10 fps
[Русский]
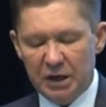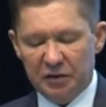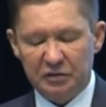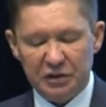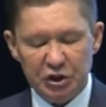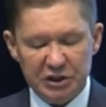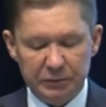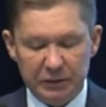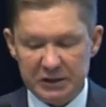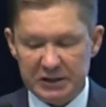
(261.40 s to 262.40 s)
В
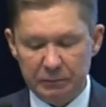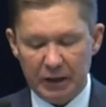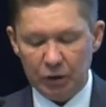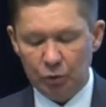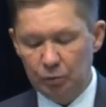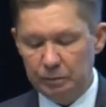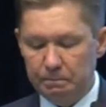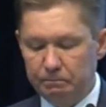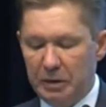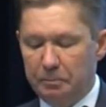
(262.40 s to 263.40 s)
2017
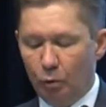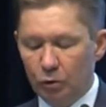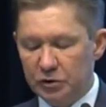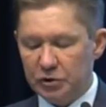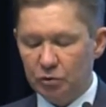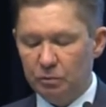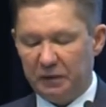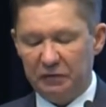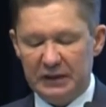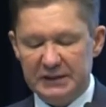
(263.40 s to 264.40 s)
году мы полностью
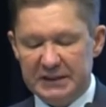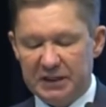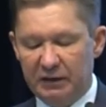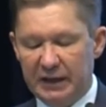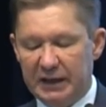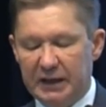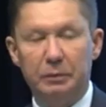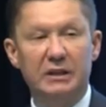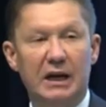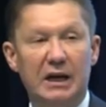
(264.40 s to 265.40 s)
профинансировали
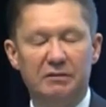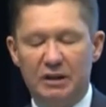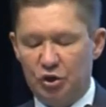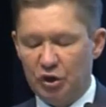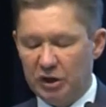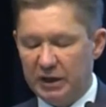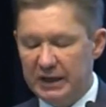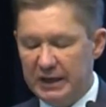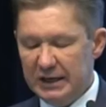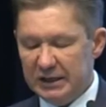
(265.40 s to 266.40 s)
капитальные вложения
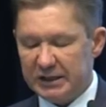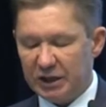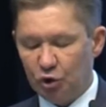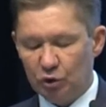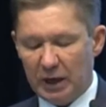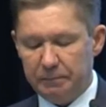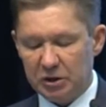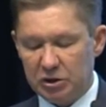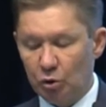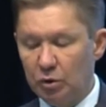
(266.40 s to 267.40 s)
за счет
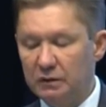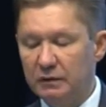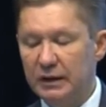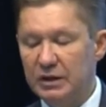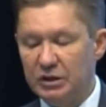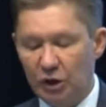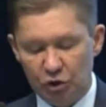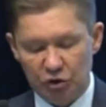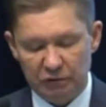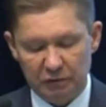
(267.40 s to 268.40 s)
операционного
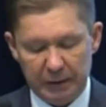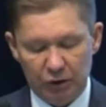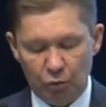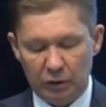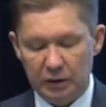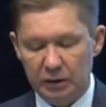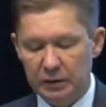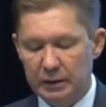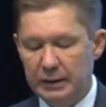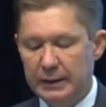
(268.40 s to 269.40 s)
денежного потока.
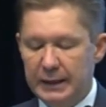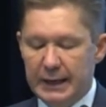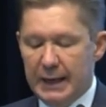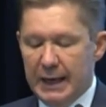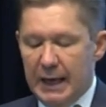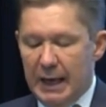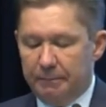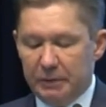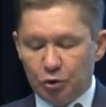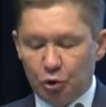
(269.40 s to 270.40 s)

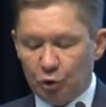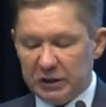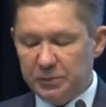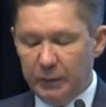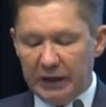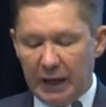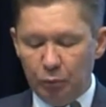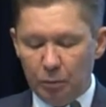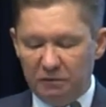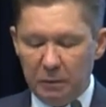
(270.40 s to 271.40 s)
Без учета изменения
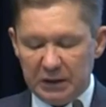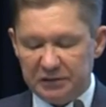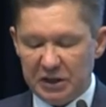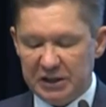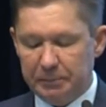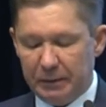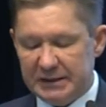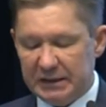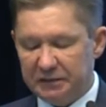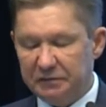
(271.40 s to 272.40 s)
объемов банковских
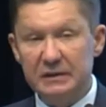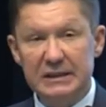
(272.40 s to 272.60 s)
депозитов,